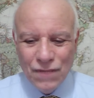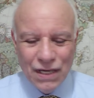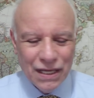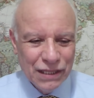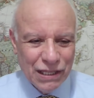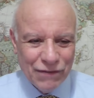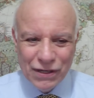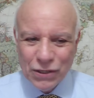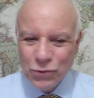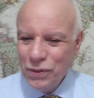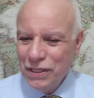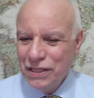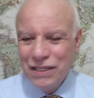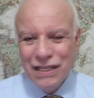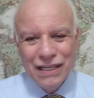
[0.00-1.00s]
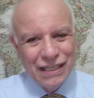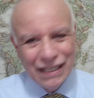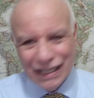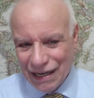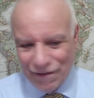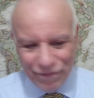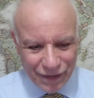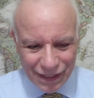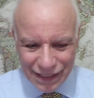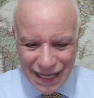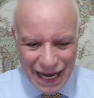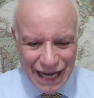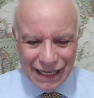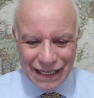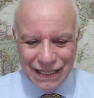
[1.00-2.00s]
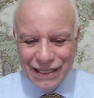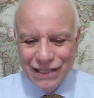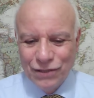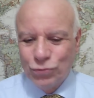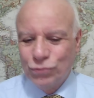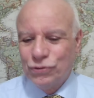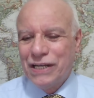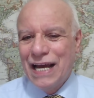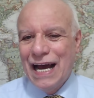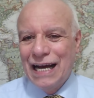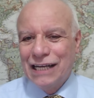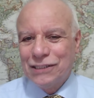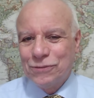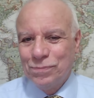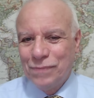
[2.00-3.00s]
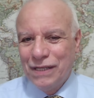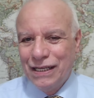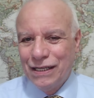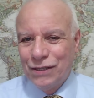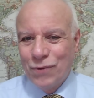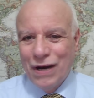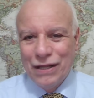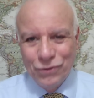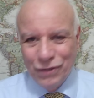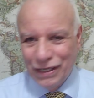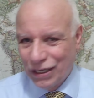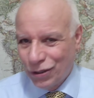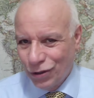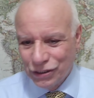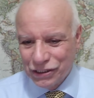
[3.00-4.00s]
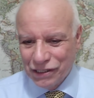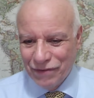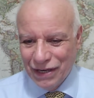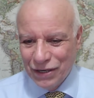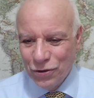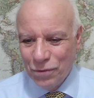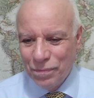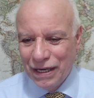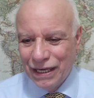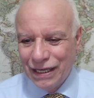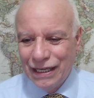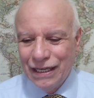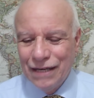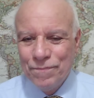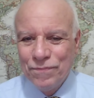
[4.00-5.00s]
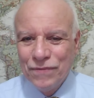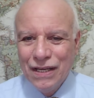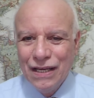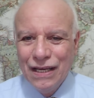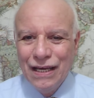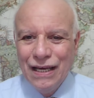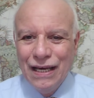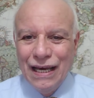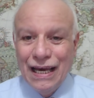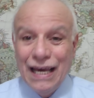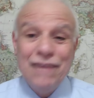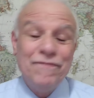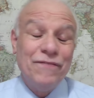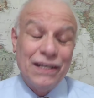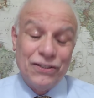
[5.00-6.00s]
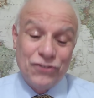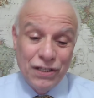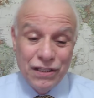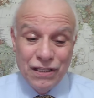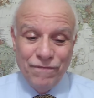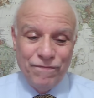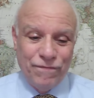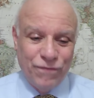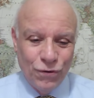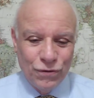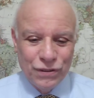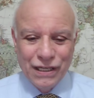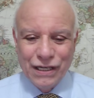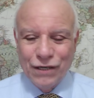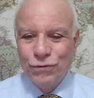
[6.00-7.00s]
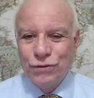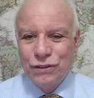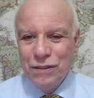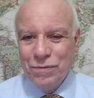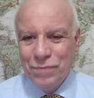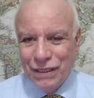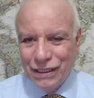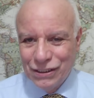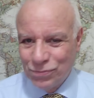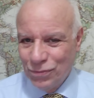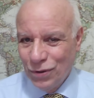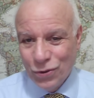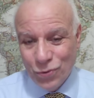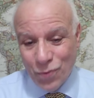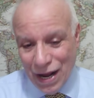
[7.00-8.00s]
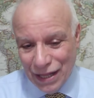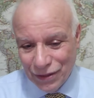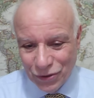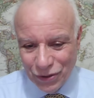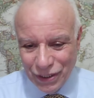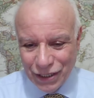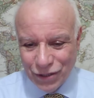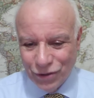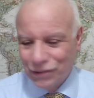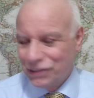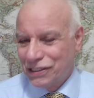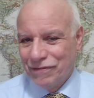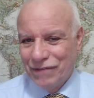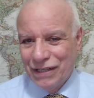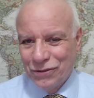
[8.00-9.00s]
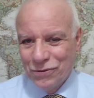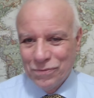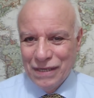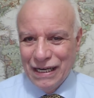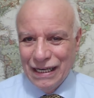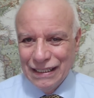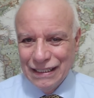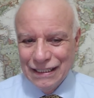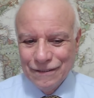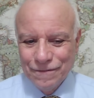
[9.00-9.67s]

Deve quindi raffreddare gli entusiasmi quando le cose vanno bene e invece diffondere ottimismo quando le cose vanno male.